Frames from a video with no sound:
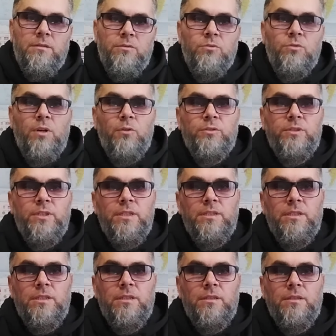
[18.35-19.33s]
Ну, а у
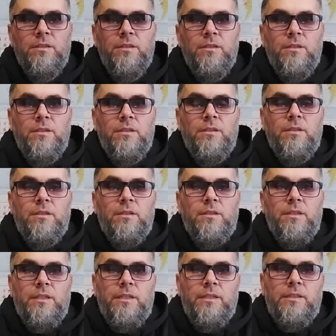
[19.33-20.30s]
третьих
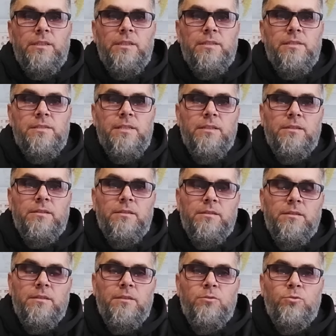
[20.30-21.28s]
это сад,
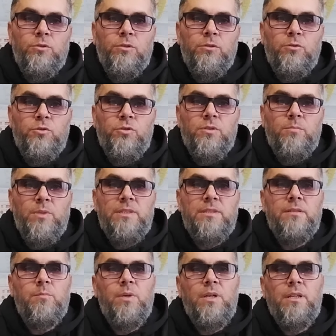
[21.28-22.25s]
который должен
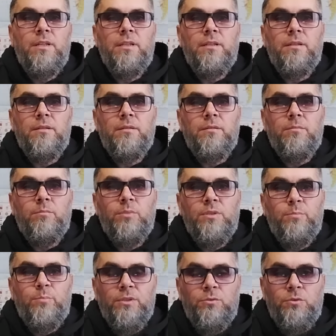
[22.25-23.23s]
максимально
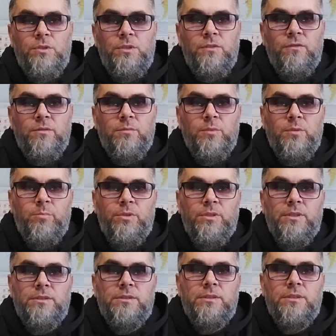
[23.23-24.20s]
быть продуктивным и
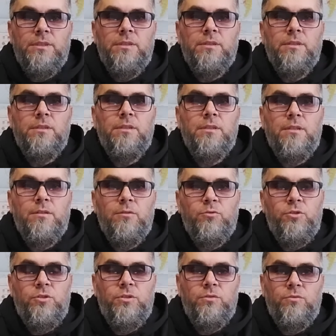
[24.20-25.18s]
приносить
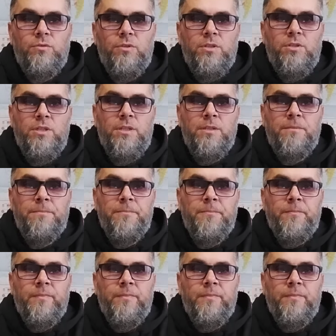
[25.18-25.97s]
хороший урожай.